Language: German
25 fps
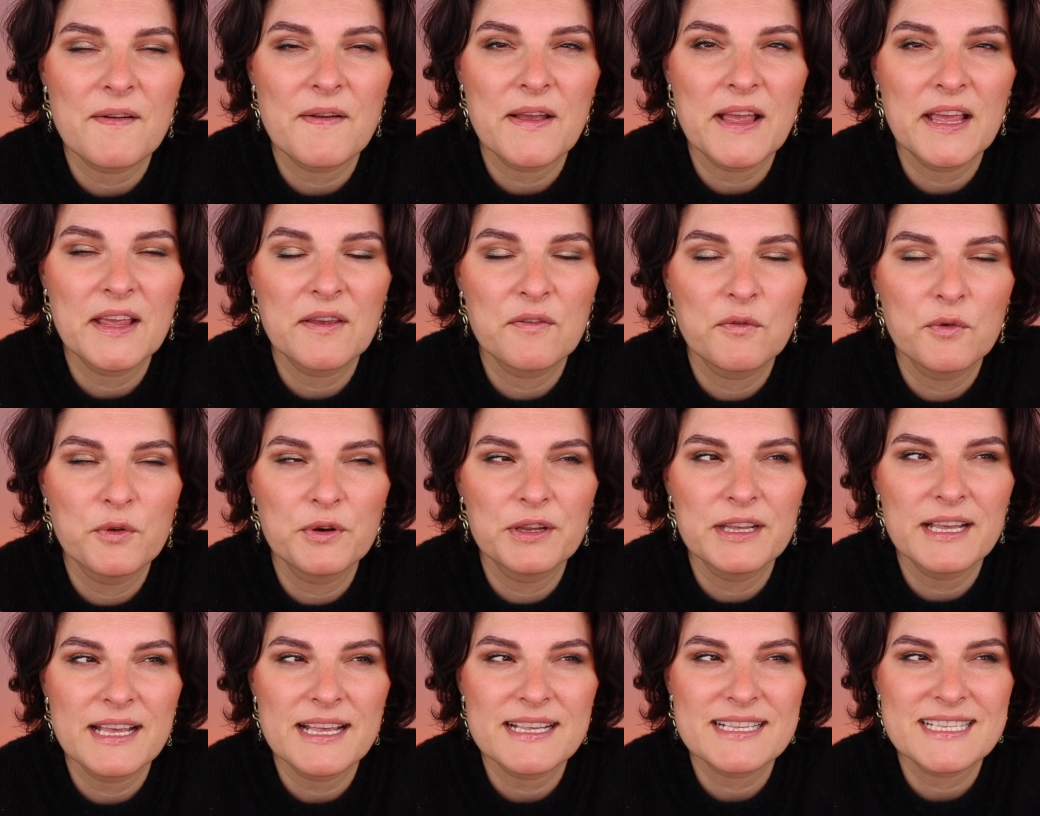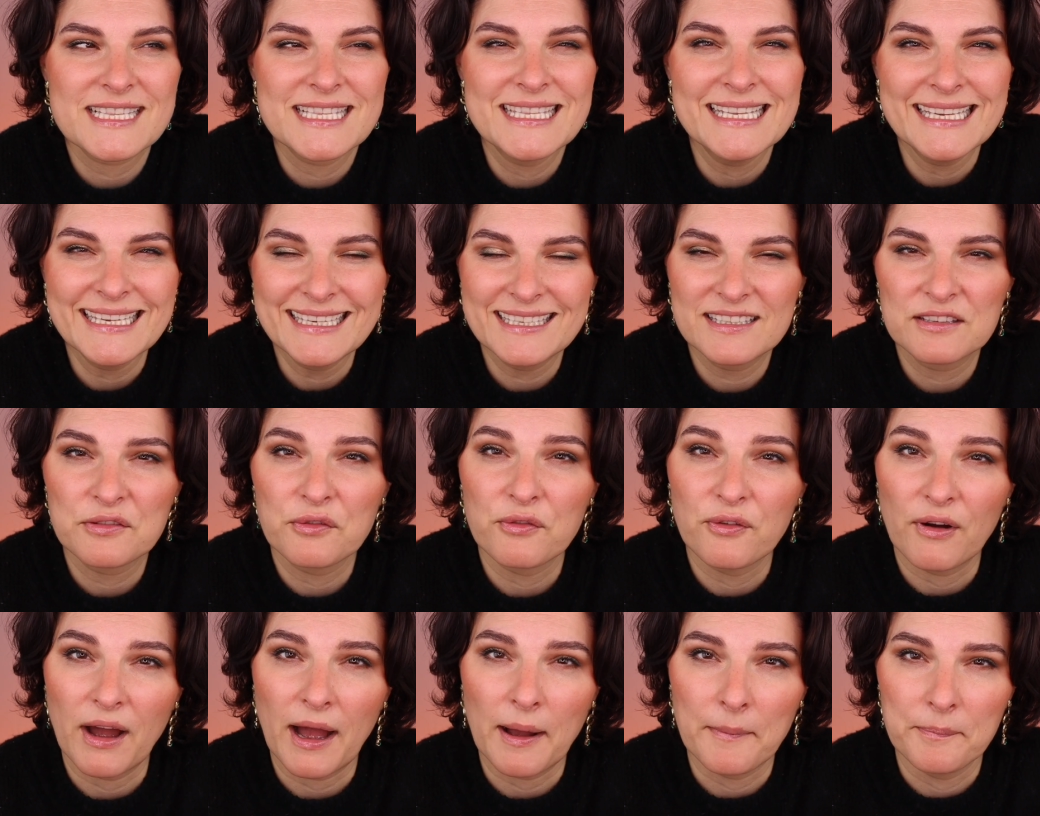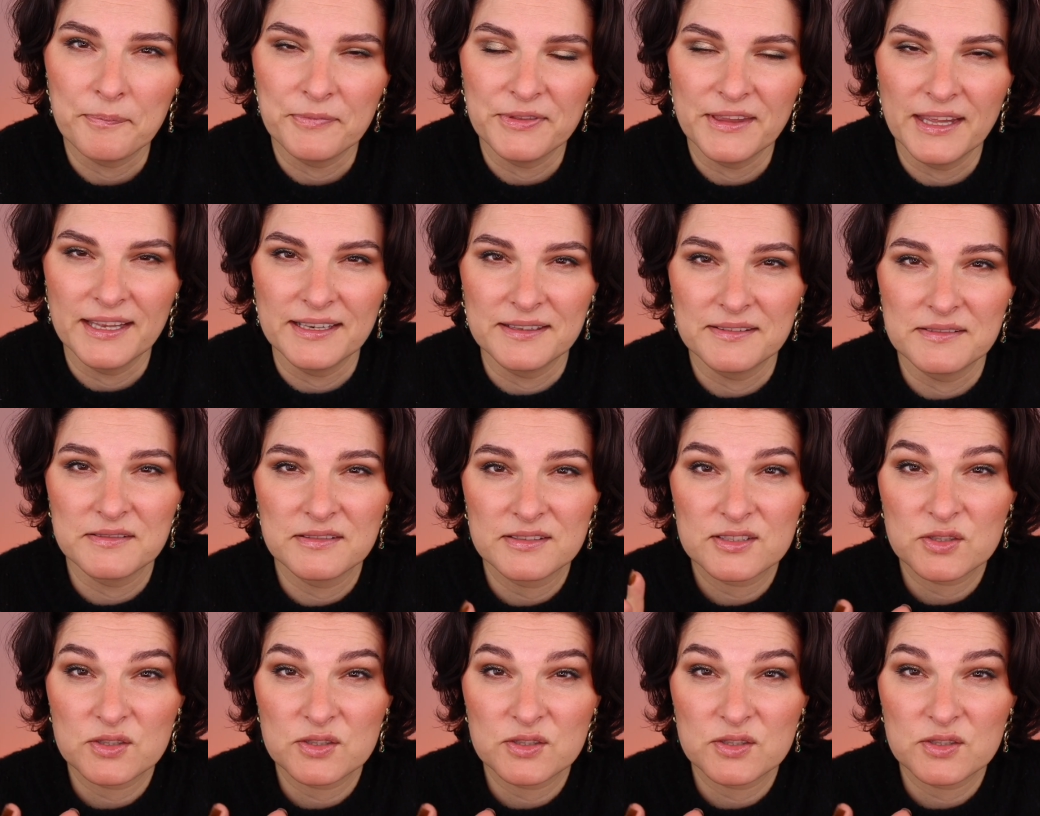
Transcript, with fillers: ich würde es nicht Farben nennen.